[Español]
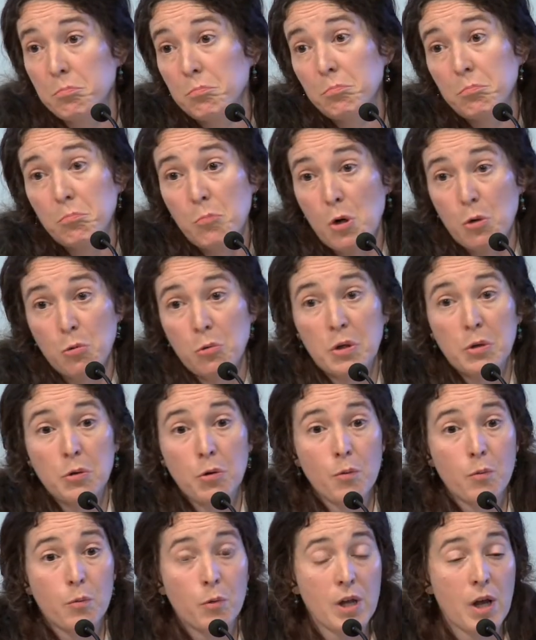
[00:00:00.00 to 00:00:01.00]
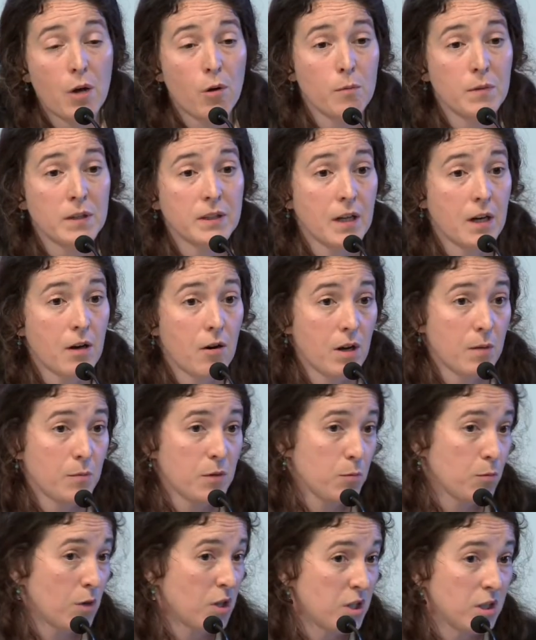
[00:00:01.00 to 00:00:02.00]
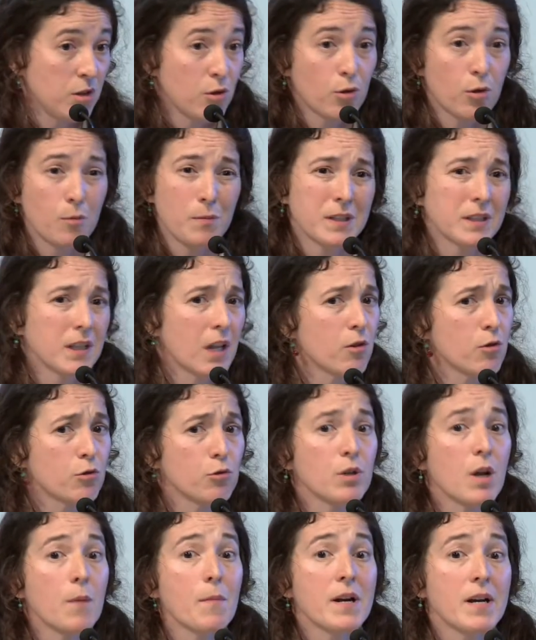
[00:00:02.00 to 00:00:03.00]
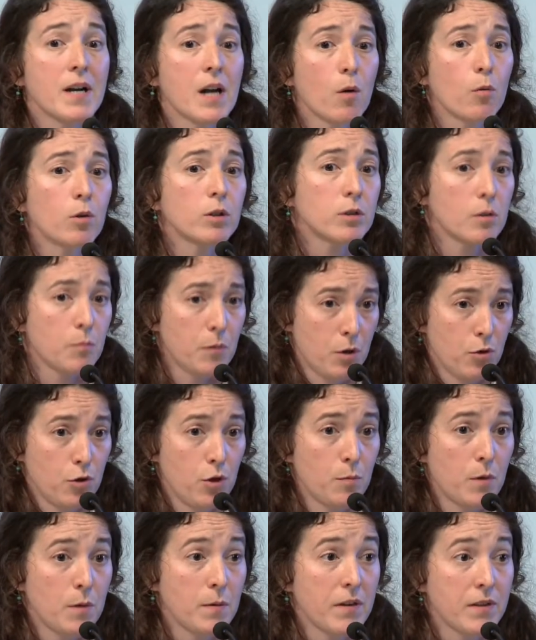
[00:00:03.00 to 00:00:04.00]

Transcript: mm, que no voy a comentar ahora mismo, han sido comentados de una manera u otra, pero yo me voy a